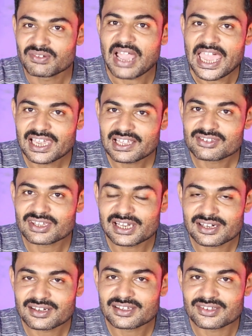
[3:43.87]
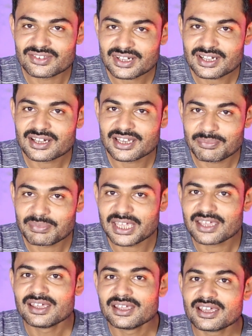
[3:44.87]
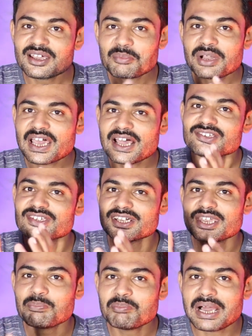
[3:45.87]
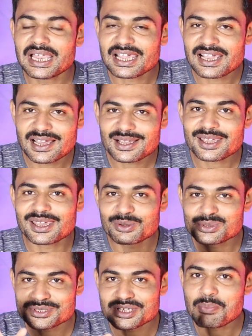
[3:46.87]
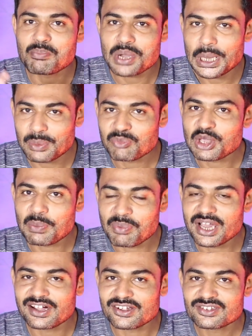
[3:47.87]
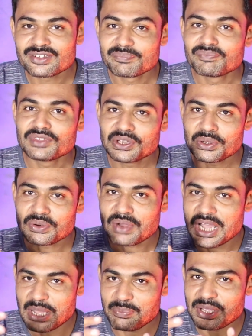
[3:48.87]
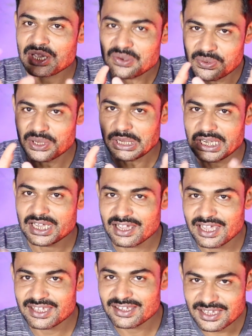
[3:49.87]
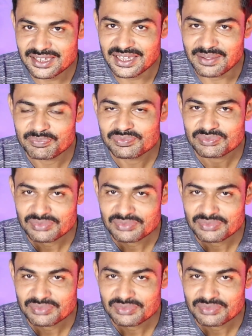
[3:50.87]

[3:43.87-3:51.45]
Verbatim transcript: वायरलेस इलेक्ट्रिक के चक्कर में एक बड़ा सा डिब्बा लगा के उसके बल्ब के पास और वहां पे कोयल लगाएंगे क्या